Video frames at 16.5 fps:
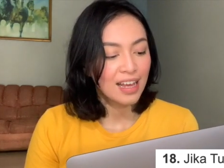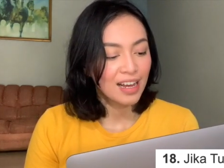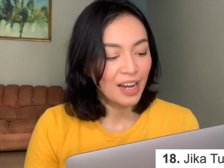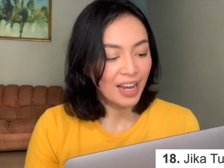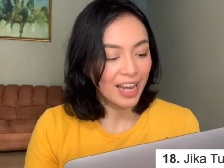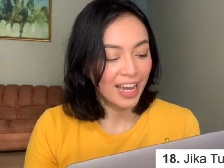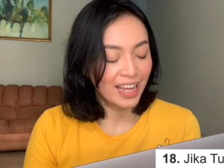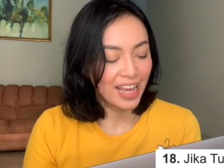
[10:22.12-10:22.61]

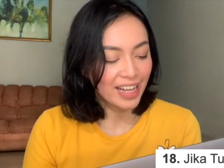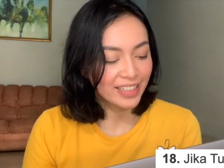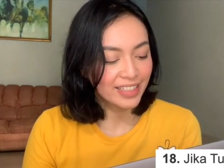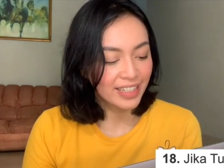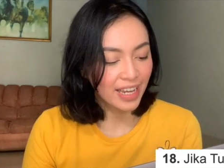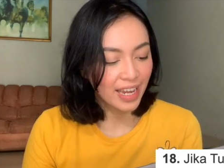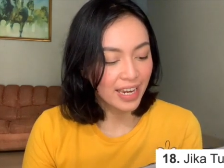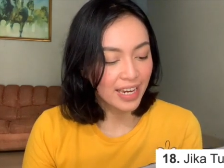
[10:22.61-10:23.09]
oke yang
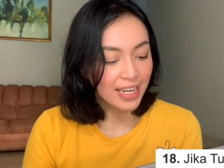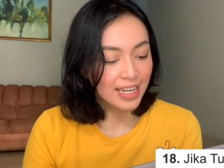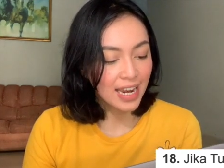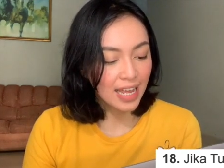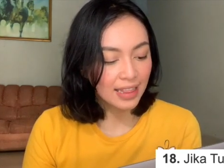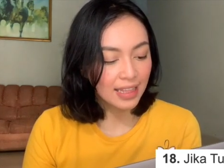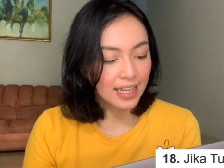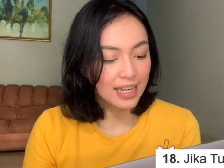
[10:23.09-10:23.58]
C
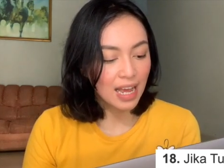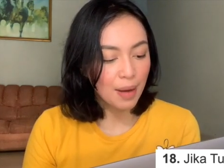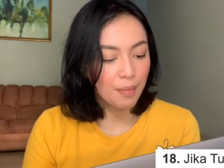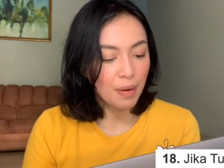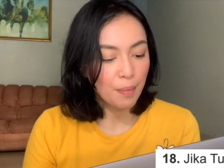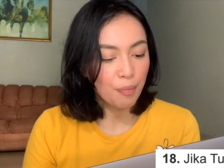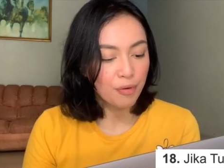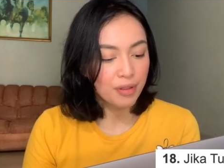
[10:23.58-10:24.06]
indah tidak
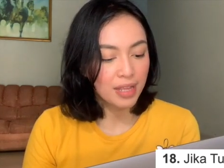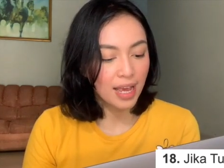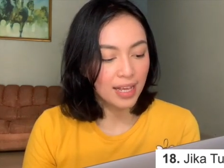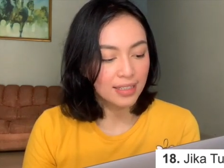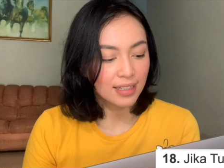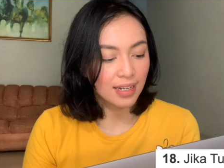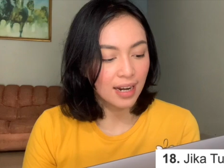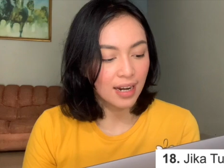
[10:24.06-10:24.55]

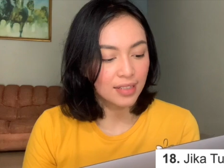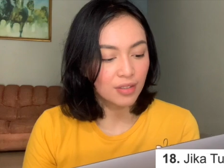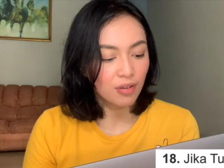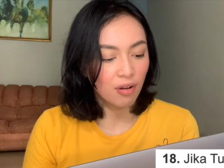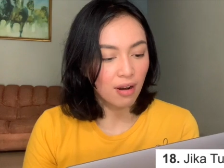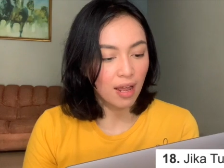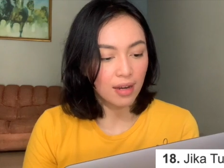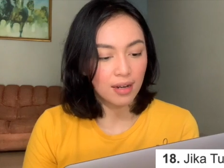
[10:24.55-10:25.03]
mempunyai celana
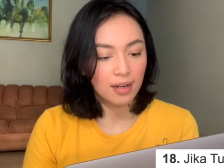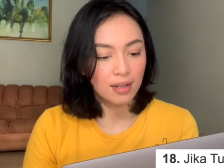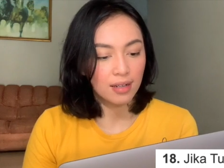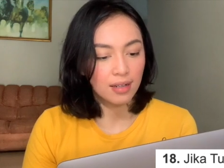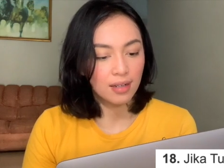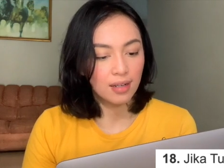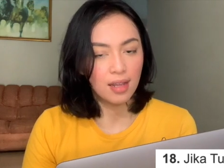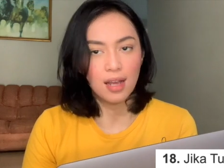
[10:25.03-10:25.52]
coklat
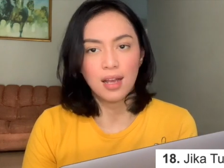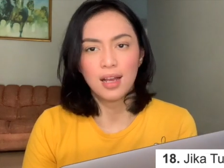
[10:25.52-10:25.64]
eh,